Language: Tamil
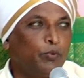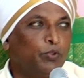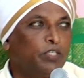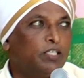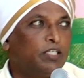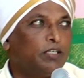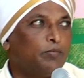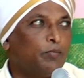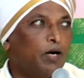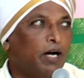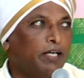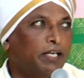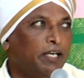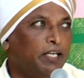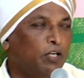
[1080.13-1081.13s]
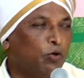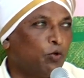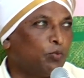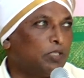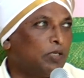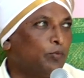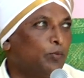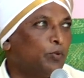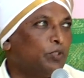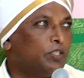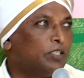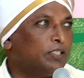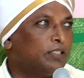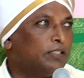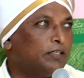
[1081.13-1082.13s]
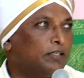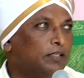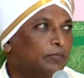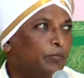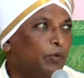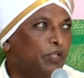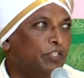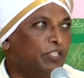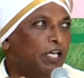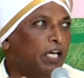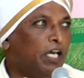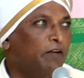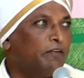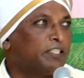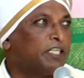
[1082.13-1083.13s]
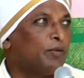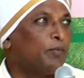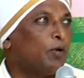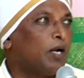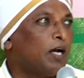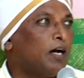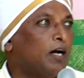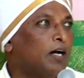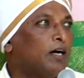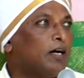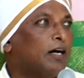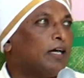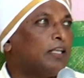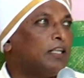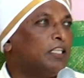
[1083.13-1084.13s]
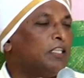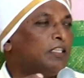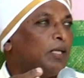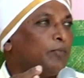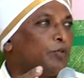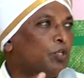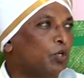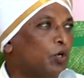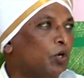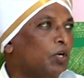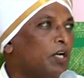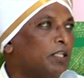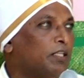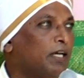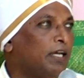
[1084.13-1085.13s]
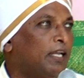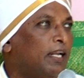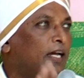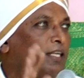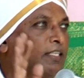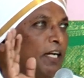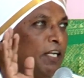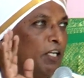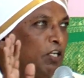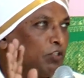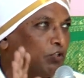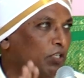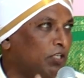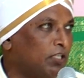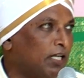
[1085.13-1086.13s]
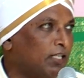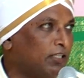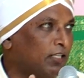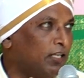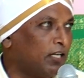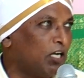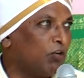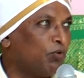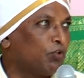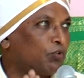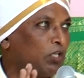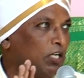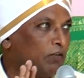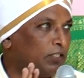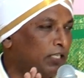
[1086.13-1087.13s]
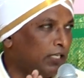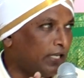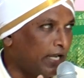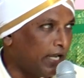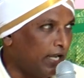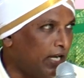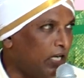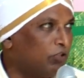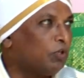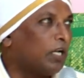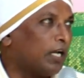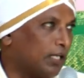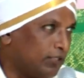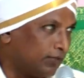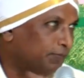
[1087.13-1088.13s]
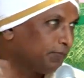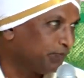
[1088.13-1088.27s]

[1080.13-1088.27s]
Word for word: பூந்து மாயைன்ற ரூபத்தில் பூந்து பிரிச்சே வச்சிட போகிறான் அதுலேருந்து தப்பிச்சிக்கோன்றது தான் எல்லா ஞானிகளும் சொன்னது அதை தான் நானும் உனக்கு சொல்ல வந்திருக்கேன்னு சொன்னாங்க